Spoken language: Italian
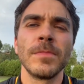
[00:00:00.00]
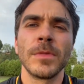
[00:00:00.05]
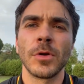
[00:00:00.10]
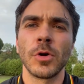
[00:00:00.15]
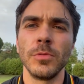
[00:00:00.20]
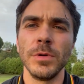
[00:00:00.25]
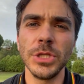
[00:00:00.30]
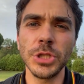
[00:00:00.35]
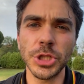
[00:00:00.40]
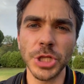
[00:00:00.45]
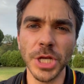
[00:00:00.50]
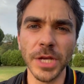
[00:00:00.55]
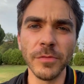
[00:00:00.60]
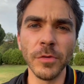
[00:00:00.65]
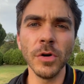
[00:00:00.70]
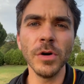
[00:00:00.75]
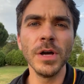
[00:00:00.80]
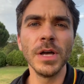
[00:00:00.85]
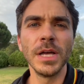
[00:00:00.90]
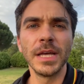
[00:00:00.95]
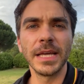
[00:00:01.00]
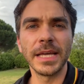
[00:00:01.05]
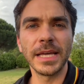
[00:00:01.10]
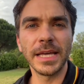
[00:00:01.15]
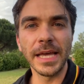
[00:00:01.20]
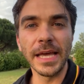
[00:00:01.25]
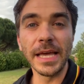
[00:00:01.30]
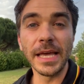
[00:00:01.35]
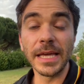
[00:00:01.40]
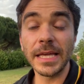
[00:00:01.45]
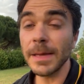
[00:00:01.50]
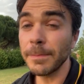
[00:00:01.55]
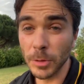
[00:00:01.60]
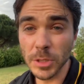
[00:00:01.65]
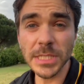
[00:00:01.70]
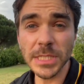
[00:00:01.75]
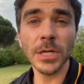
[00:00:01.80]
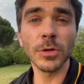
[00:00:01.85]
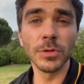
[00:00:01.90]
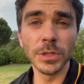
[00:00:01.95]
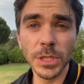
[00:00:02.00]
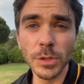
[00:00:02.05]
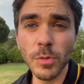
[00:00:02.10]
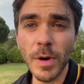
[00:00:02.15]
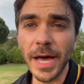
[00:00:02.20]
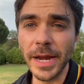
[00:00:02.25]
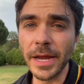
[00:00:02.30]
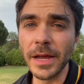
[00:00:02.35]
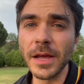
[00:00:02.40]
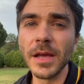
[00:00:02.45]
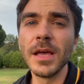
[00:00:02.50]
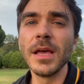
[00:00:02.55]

come dicevo, che, che possa continuare.